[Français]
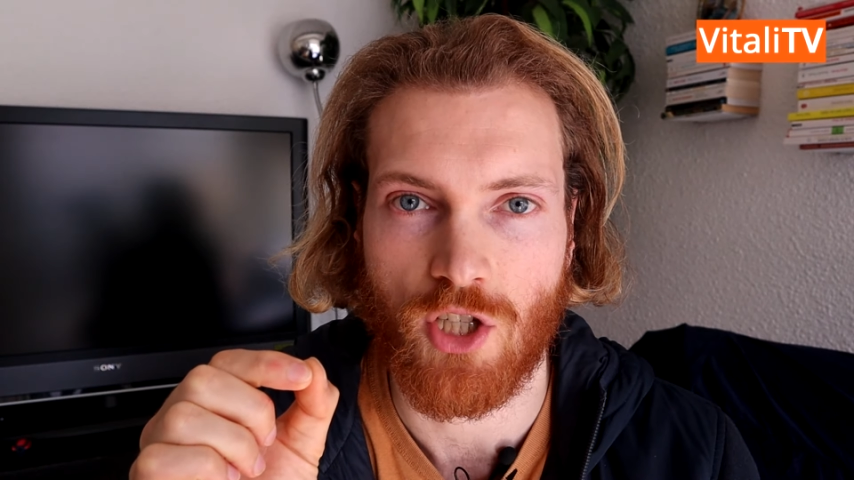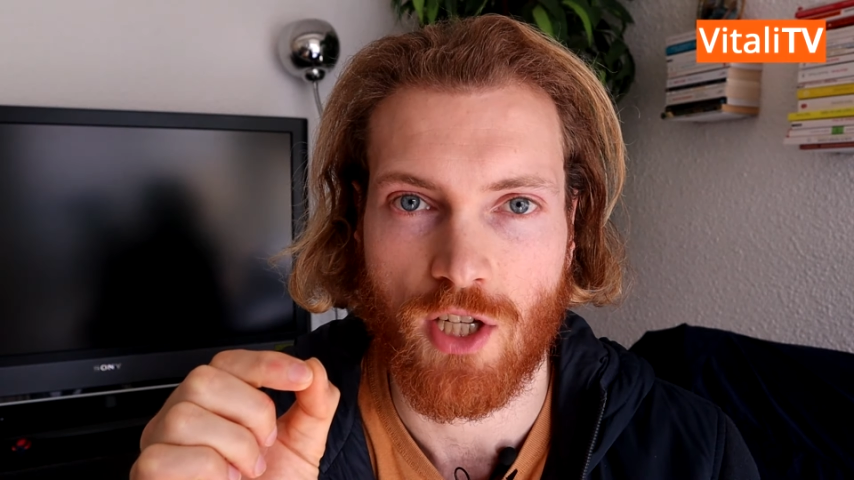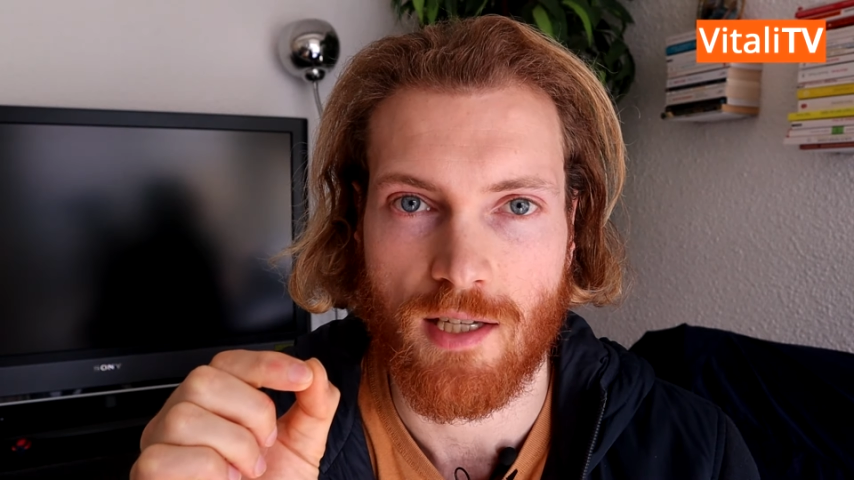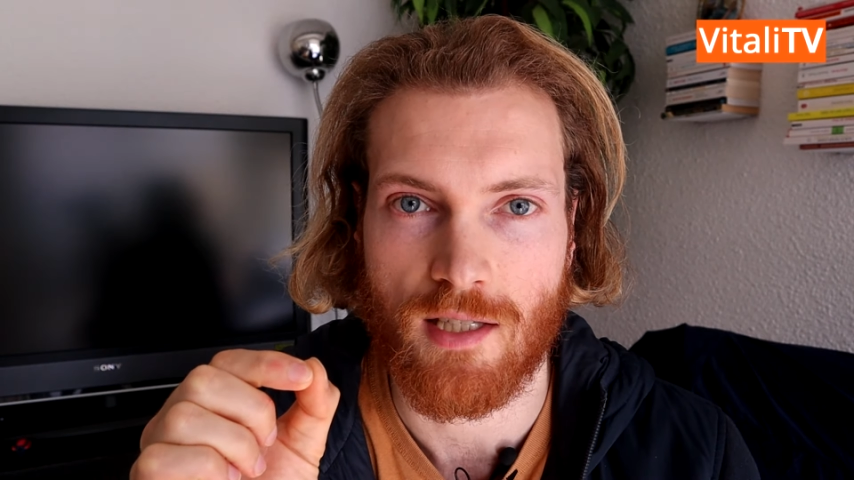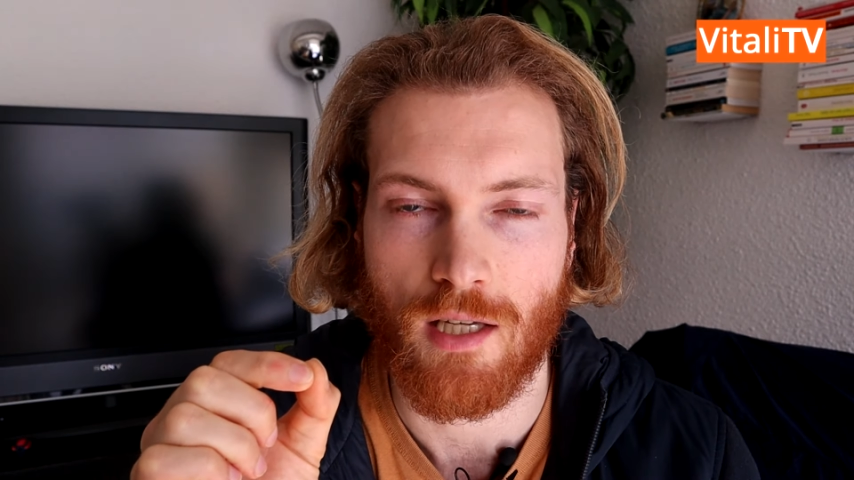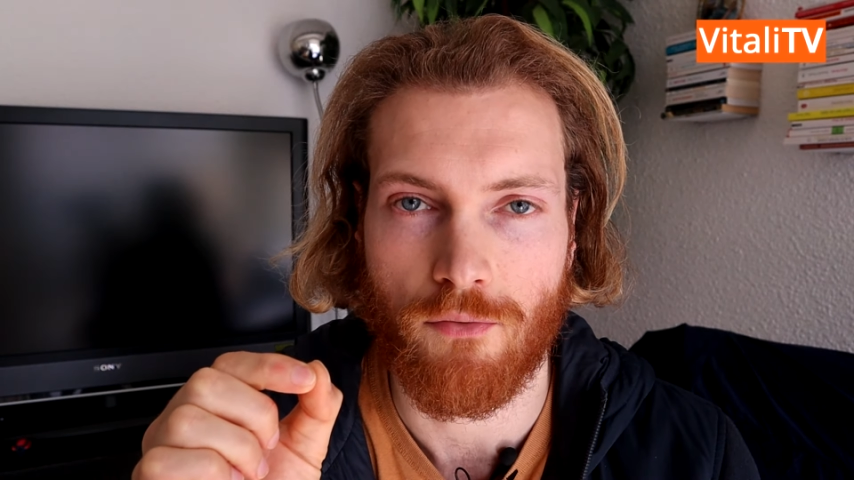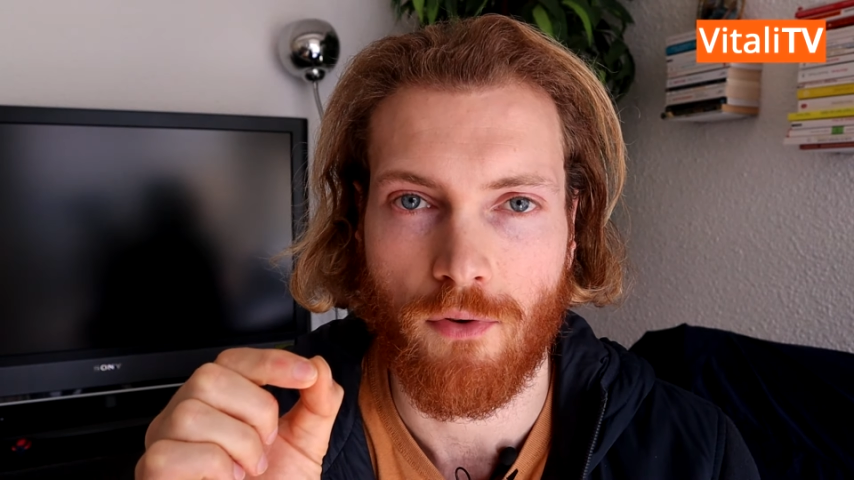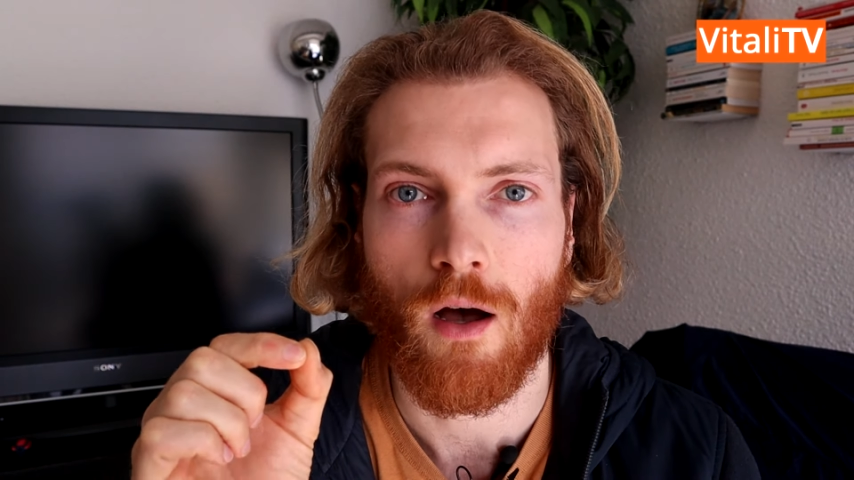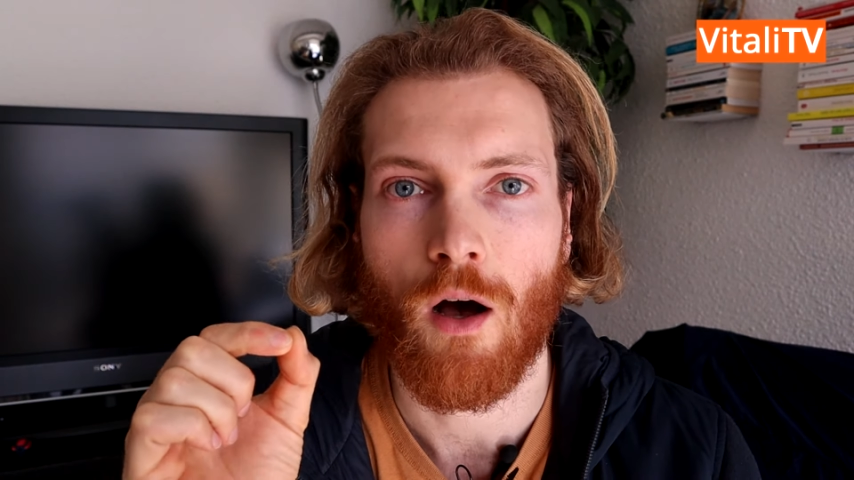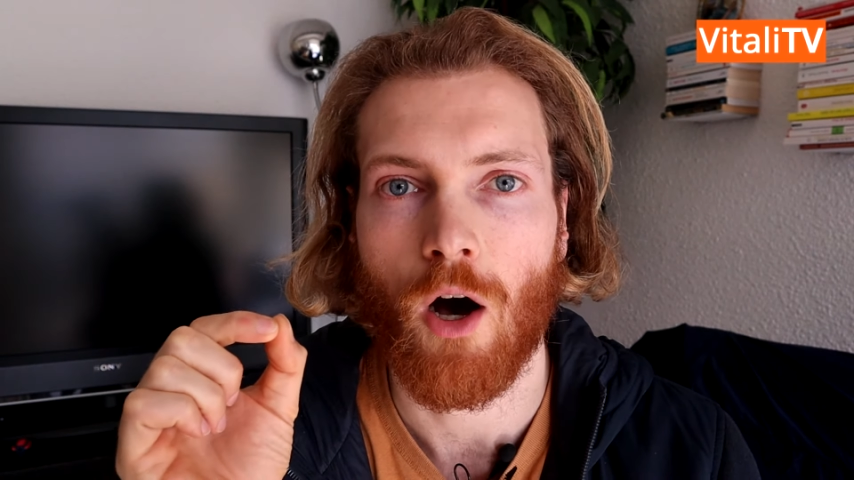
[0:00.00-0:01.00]

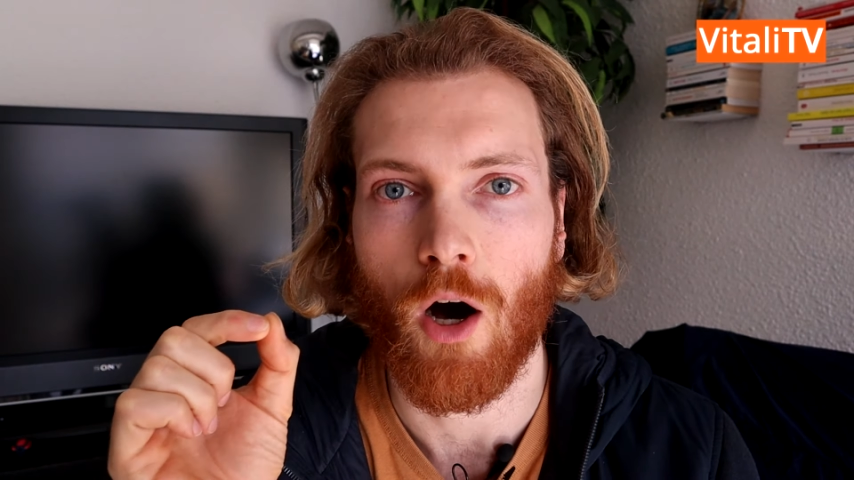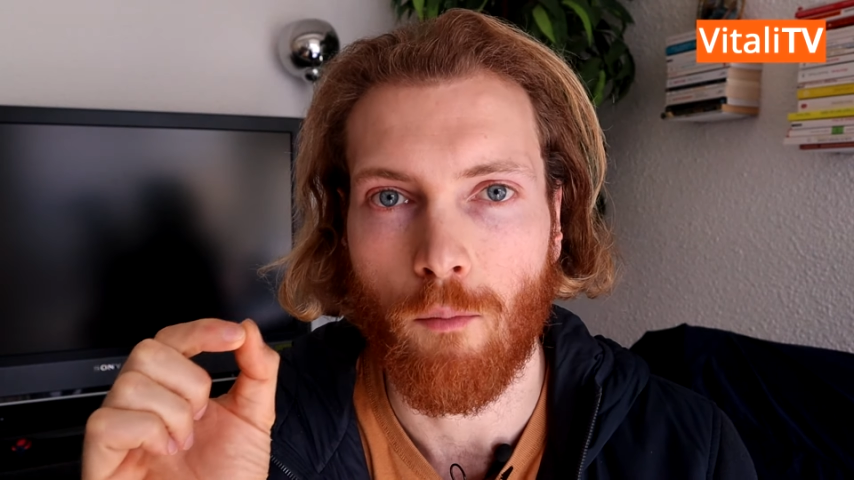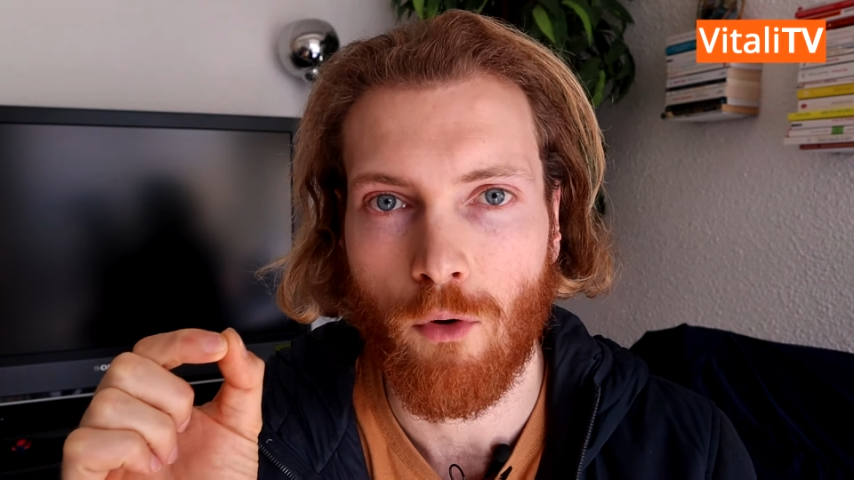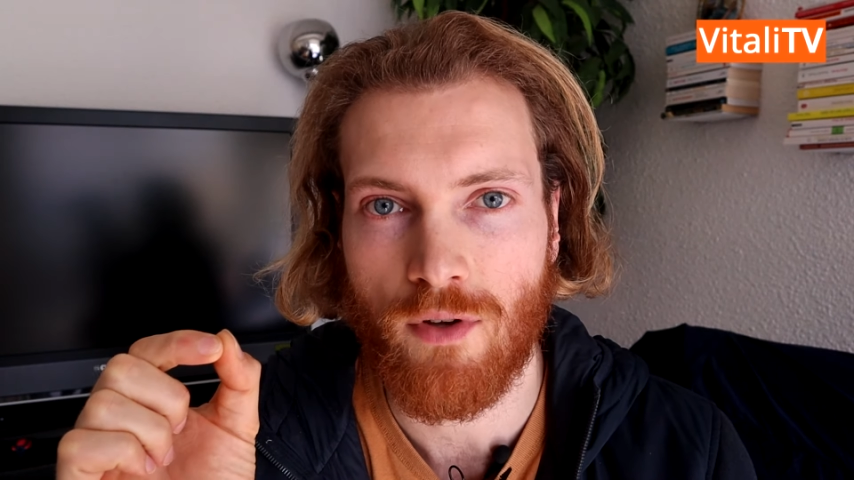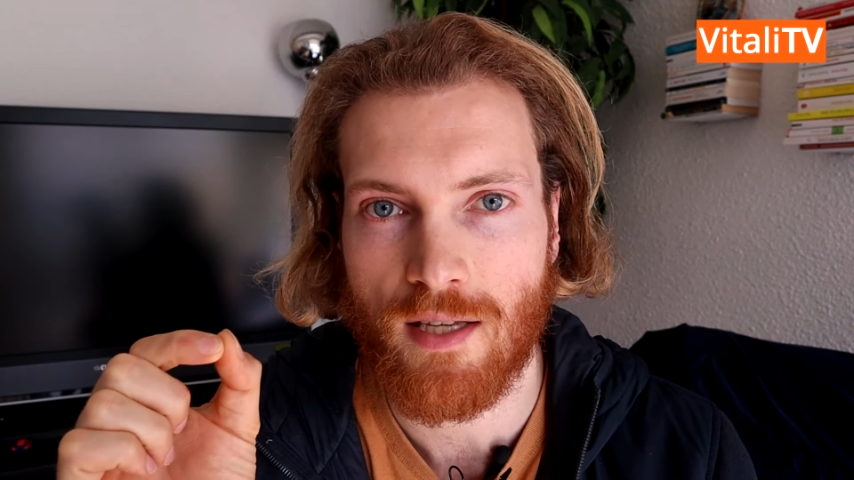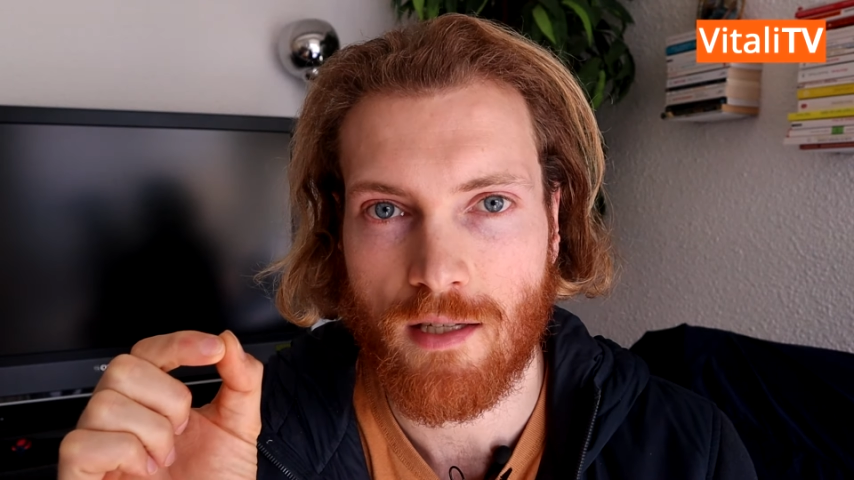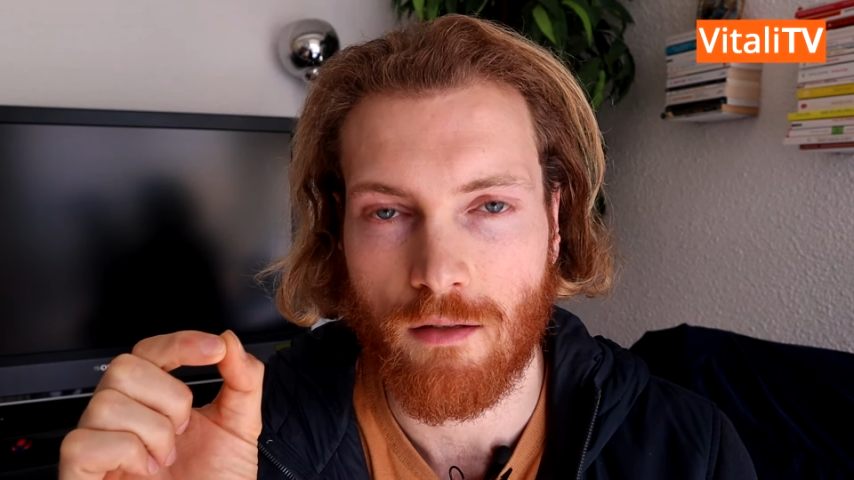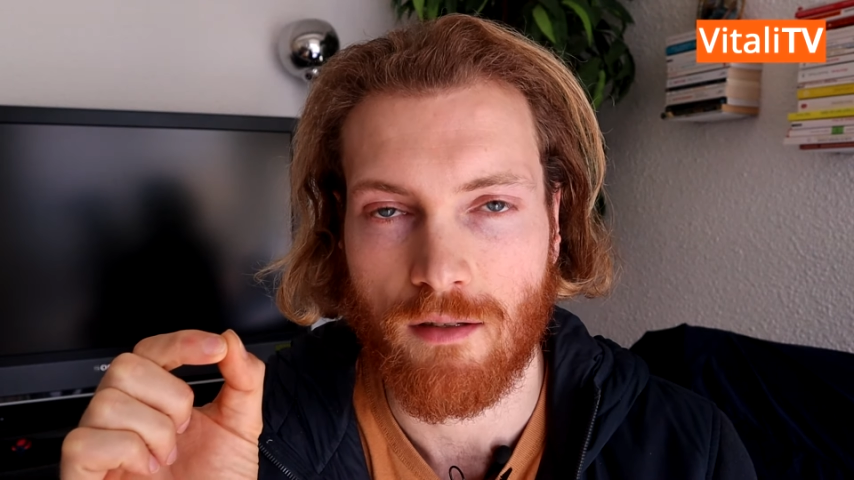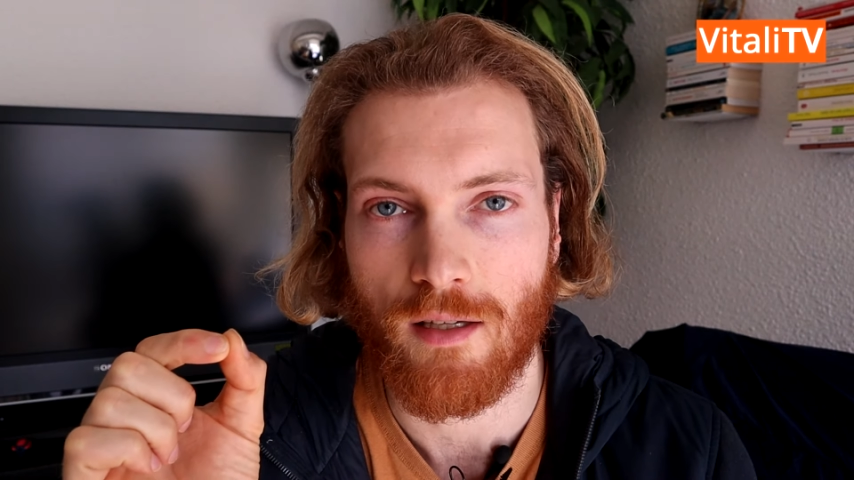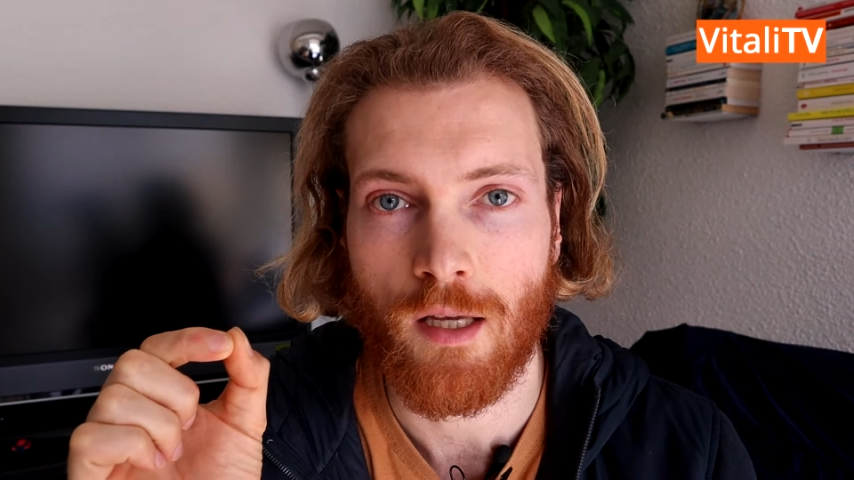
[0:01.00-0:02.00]
digestif en mauvaise
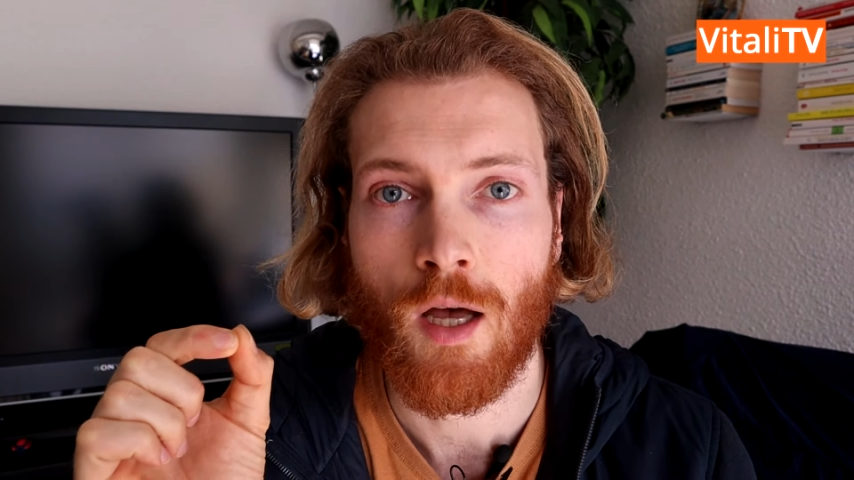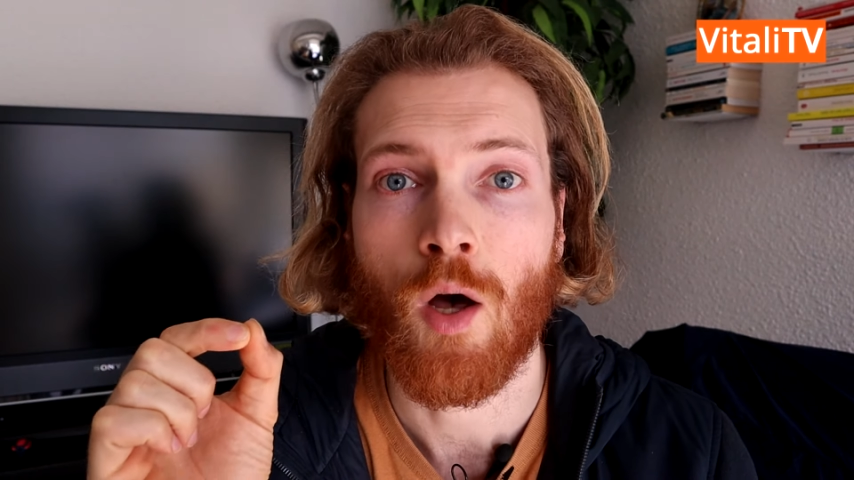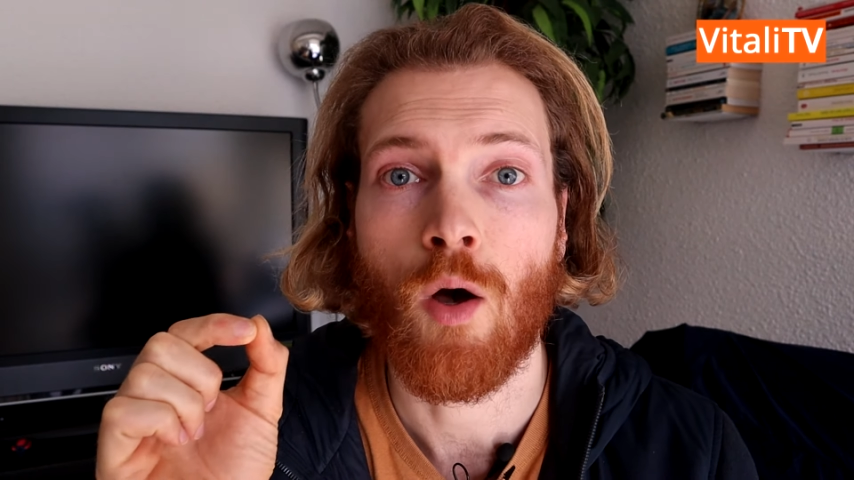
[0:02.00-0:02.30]
santé